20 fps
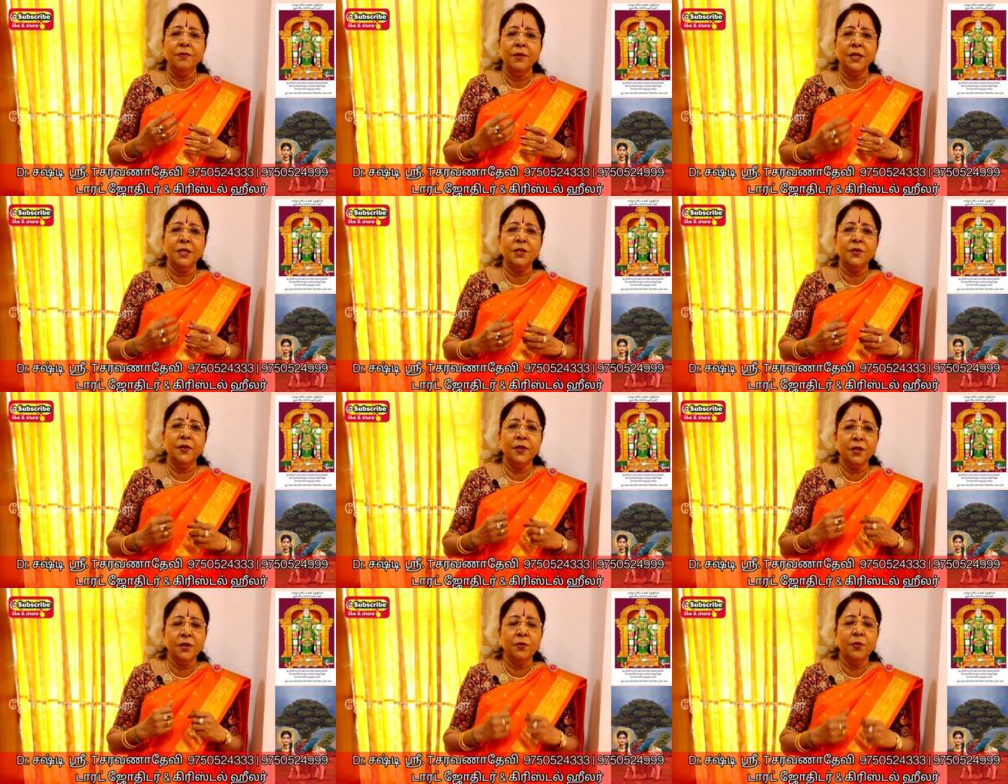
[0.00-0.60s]

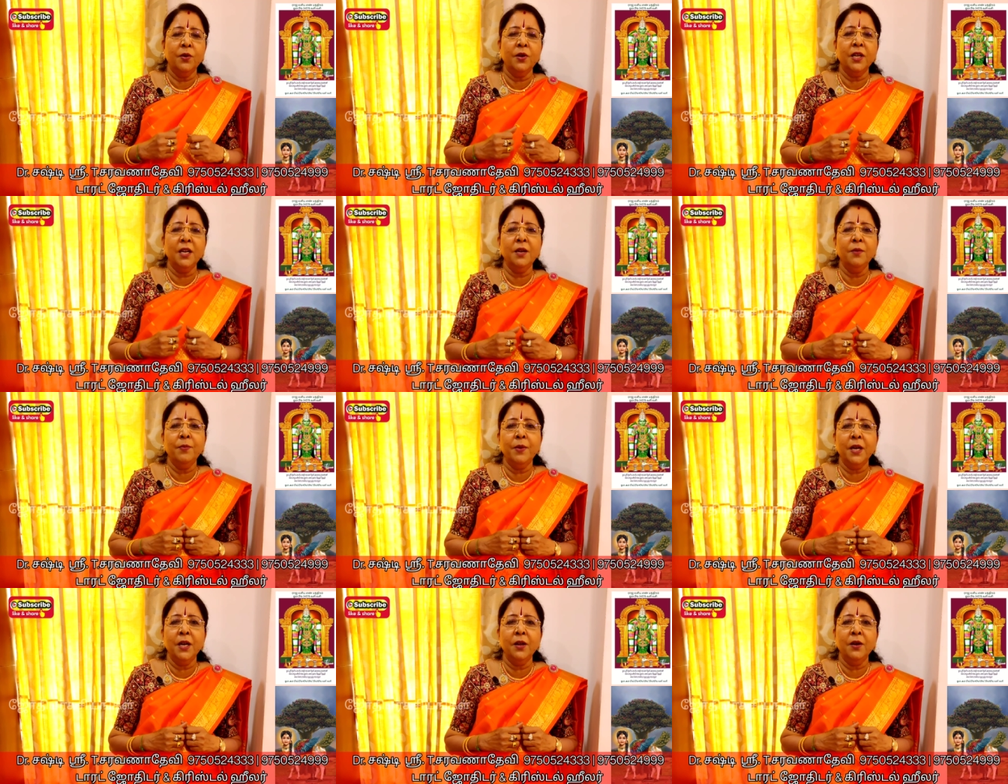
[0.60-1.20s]
ப்ளஸ் வந்து
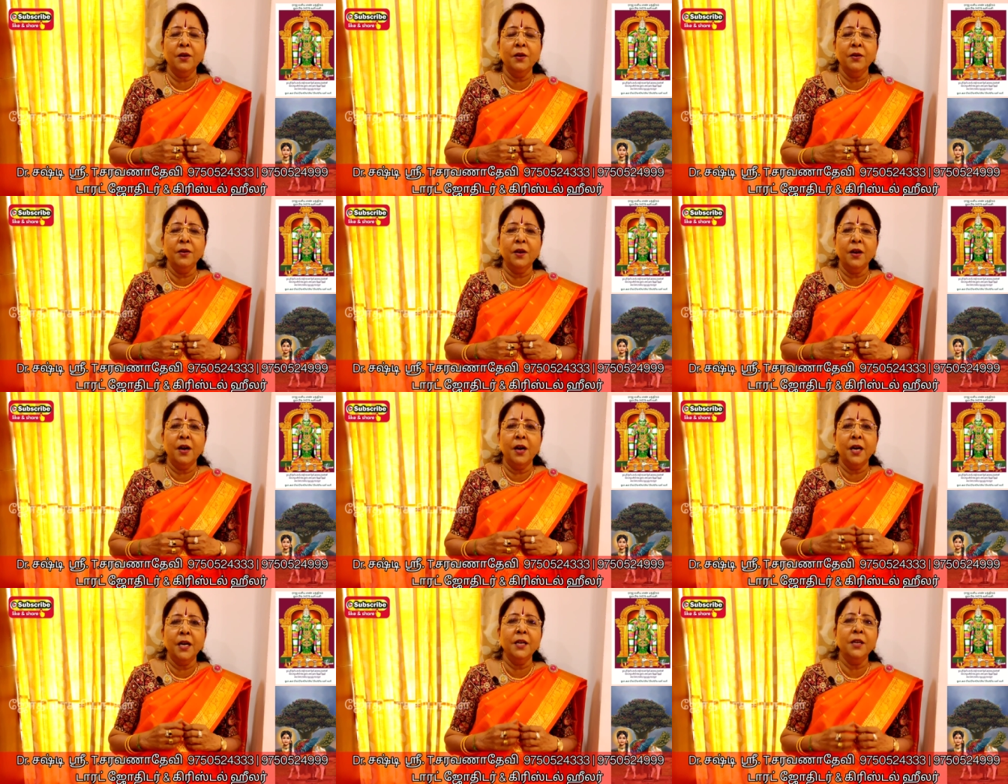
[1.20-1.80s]
உடல் பலம்
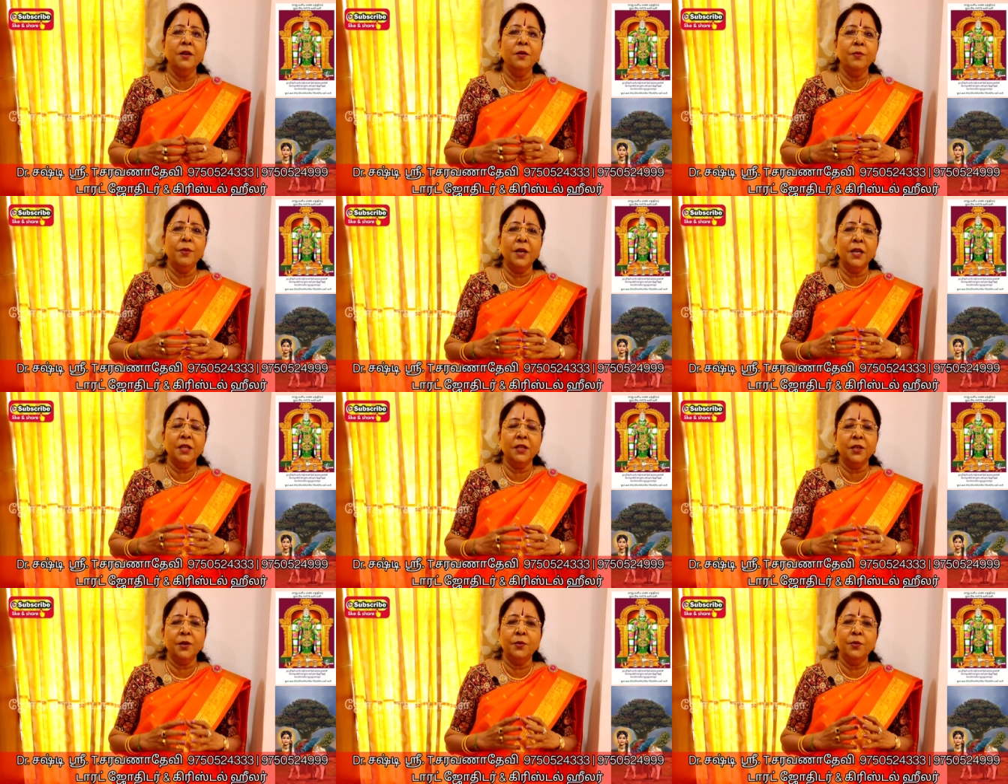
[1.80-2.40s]
ஆயுள்
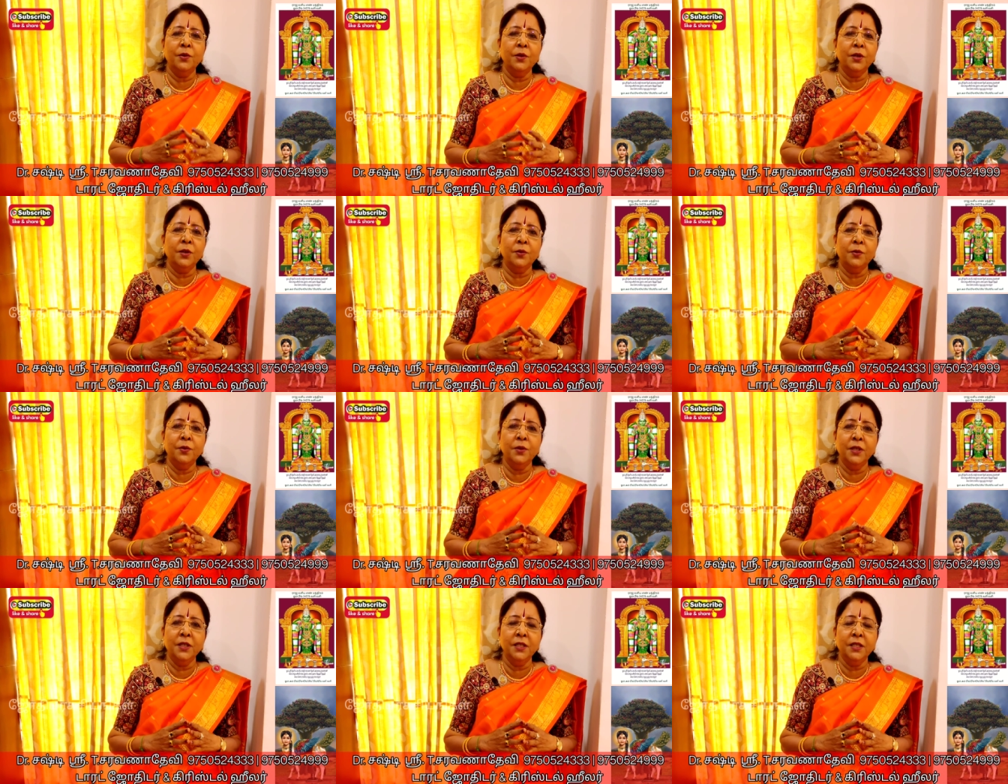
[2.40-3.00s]
பலத்தை
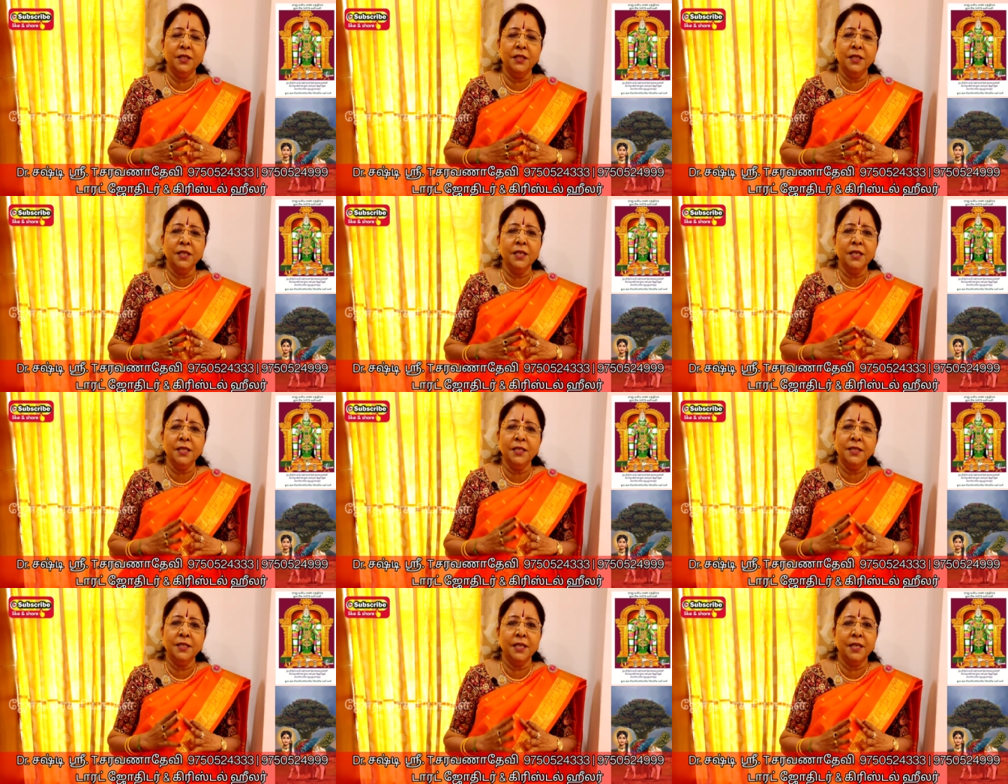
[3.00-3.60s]
கொடுக்கக்கூடியது இந்த
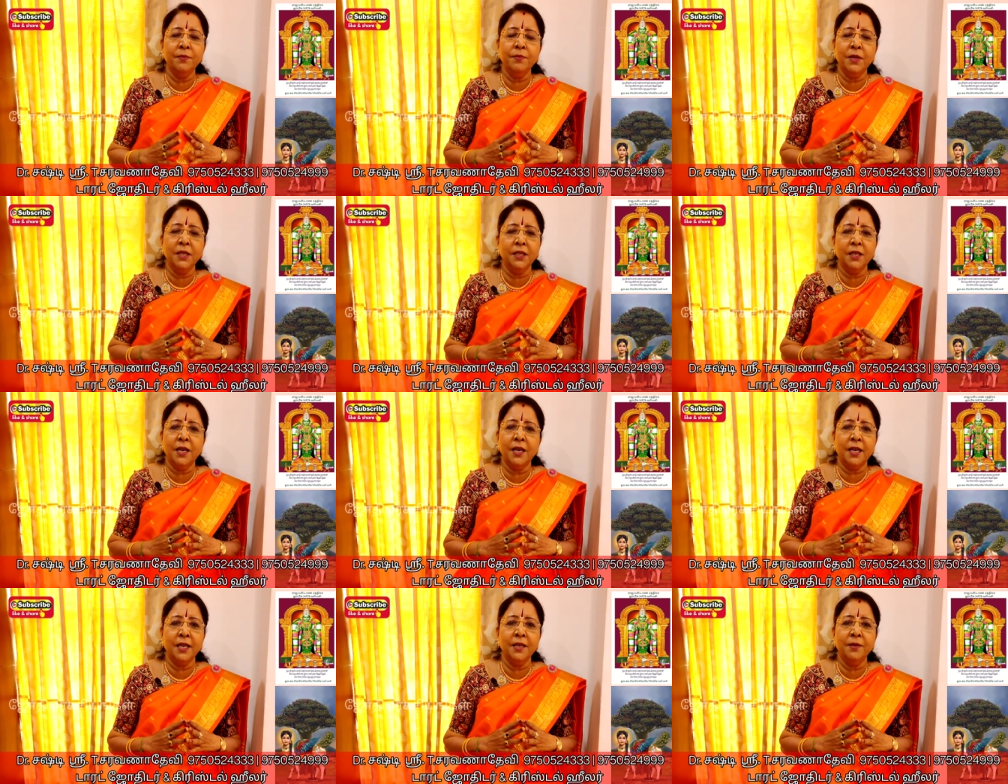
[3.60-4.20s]
ஜென்ம
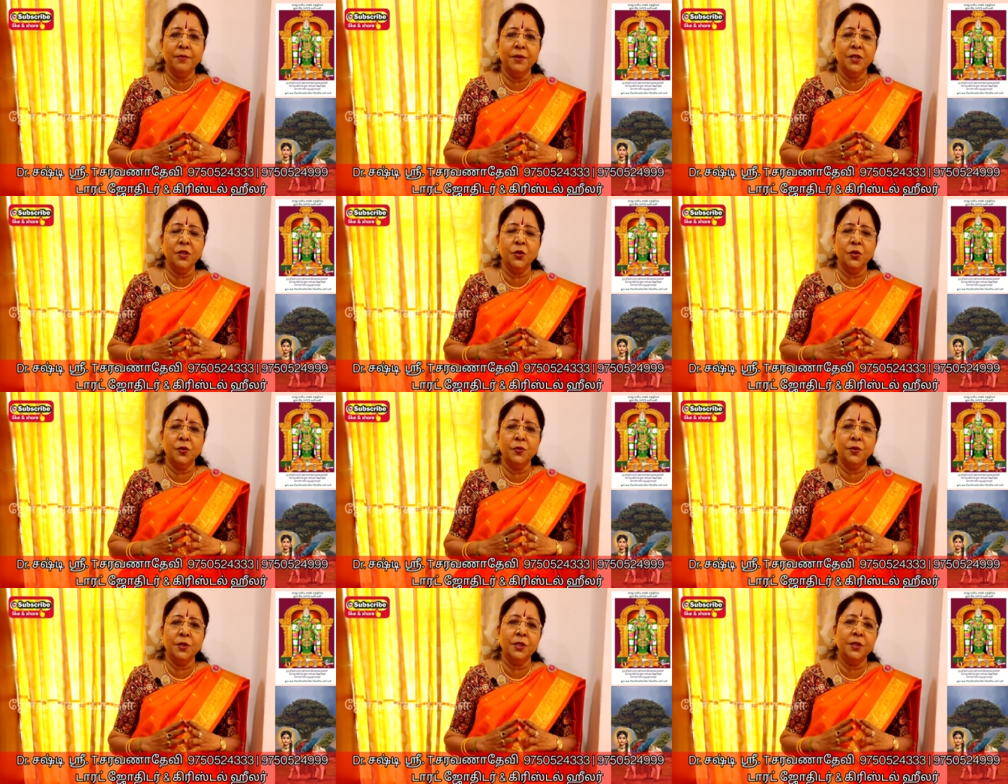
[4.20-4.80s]
தாரை
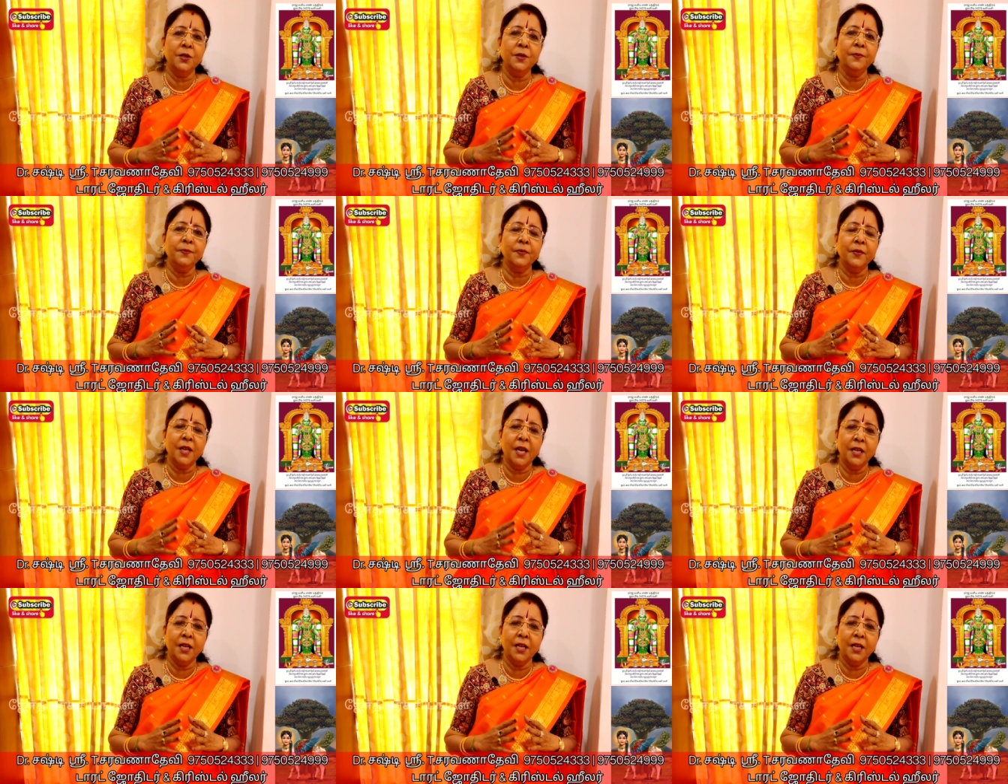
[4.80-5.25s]
அப்படிங்கிற ஒரு விஷயம்